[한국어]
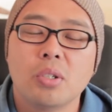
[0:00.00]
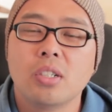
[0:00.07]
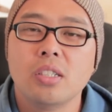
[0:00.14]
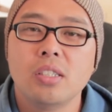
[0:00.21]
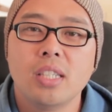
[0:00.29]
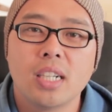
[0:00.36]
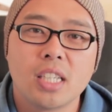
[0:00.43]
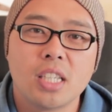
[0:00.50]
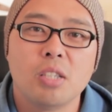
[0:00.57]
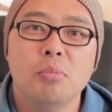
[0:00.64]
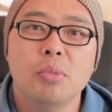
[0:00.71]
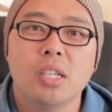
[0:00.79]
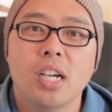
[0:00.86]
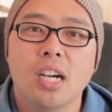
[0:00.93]
끝날
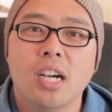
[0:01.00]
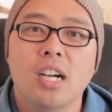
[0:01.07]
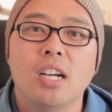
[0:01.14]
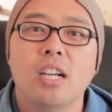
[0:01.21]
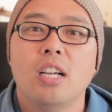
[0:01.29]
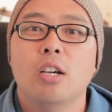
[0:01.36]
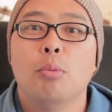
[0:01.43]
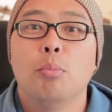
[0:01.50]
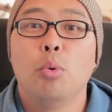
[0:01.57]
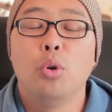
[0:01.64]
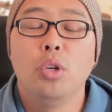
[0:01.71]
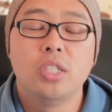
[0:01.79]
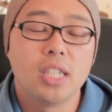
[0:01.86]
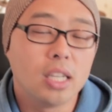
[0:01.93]
기미가
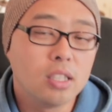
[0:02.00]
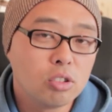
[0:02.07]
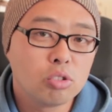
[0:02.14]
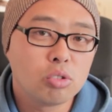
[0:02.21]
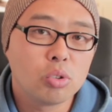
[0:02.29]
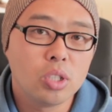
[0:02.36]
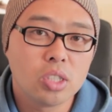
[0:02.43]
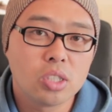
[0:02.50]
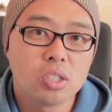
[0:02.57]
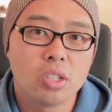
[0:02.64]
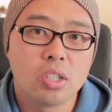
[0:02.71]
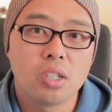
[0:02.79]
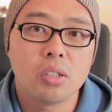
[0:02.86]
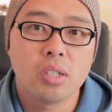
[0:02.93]
보이지 않을 수도
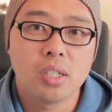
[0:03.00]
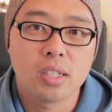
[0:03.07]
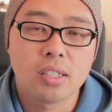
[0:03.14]
있죠.